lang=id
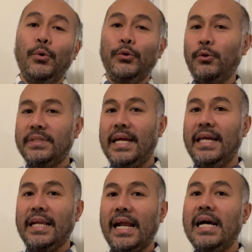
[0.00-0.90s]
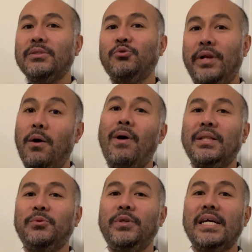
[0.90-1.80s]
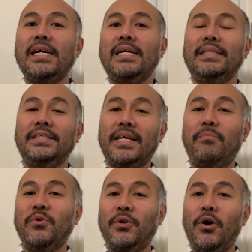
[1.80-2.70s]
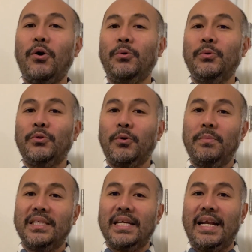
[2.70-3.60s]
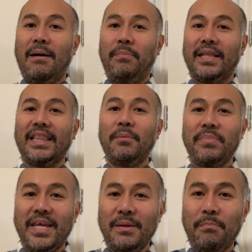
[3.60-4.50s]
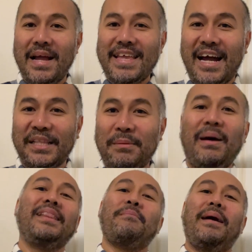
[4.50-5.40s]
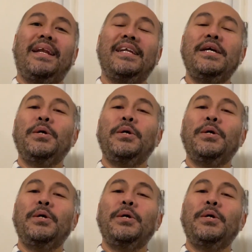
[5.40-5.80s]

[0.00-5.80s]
untuk saya kira sudah waktunya Jam Yunlong untuk bisa dapat lebih banyak teman-teman